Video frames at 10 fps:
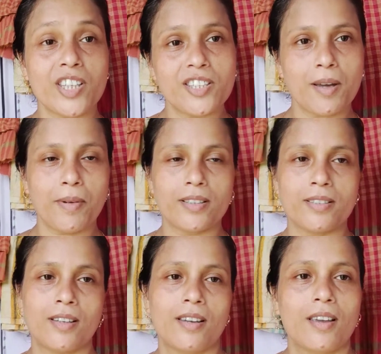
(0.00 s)
ইচা মাছ
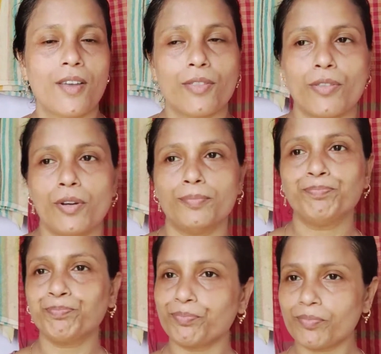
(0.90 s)
তো
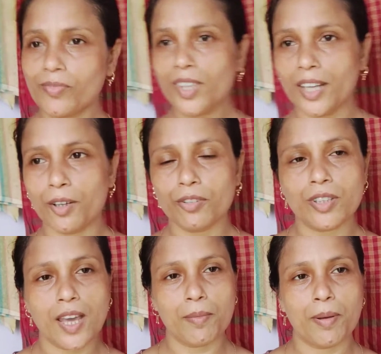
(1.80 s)
এখন
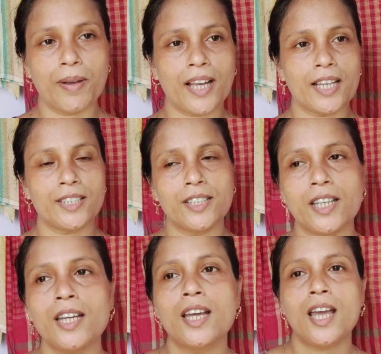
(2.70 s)
দিয়ার বাবা খাচ্ছে
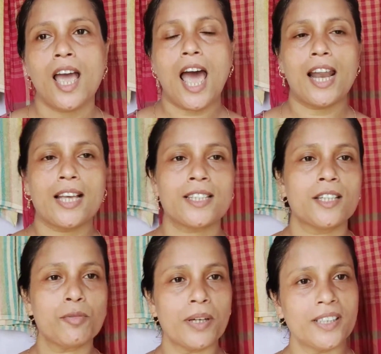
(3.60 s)
আর
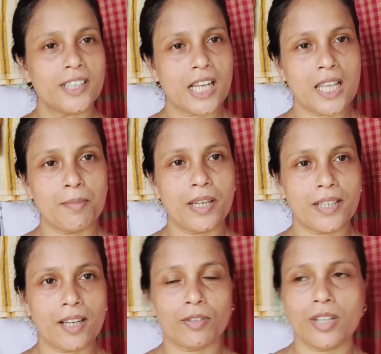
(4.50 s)
আজকে তোমাদের সাথে আমি
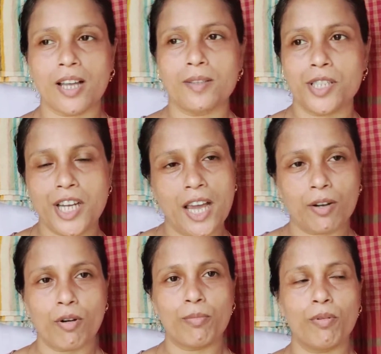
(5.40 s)
একটা কথা শেয়ার
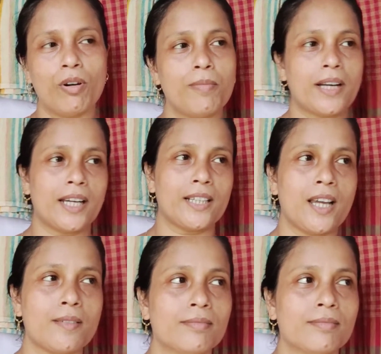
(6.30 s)
করব মানে একটা